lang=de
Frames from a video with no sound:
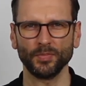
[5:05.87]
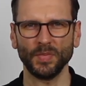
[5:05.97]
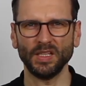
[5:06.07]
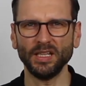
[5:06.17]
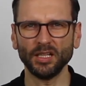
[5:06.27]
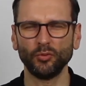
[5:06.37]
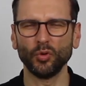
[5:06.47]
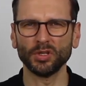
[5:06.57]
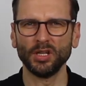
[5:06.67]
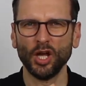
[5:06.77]
Die Dinge
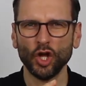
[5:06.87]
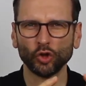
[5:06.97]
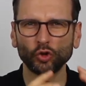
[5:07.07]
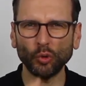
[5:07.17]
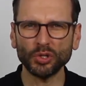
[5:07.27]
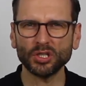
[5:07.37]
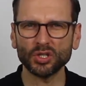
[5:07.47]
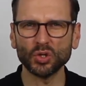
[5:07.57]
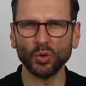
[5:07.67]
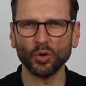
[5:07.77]
wurden
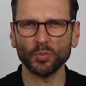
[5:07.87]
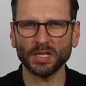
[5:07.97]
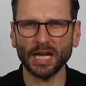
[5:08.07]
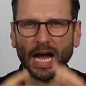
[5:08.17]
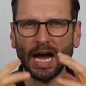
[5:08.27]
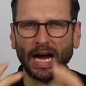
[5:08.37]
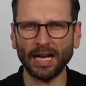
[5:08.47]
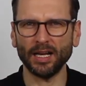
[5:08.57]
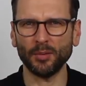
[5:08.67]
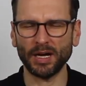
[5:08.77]
durchgezogen mit
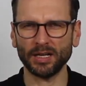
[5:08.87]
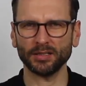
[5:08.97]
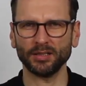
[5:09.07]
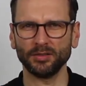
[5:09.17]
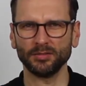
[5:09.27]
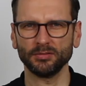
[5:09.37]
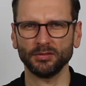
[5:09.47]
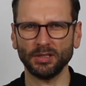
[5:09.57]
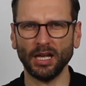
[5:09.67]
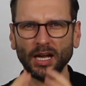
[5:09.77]
aller Macht
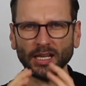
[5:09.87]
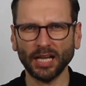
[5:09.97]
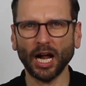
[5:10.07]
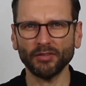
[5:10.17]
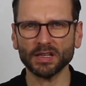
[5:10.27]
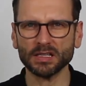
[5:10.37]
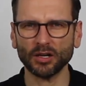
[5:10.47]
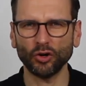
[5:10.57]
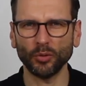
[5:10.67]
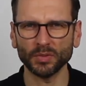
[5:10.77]
ja, egal was da
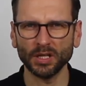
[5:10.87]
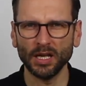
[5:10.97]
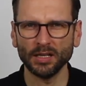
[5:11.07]
kommt,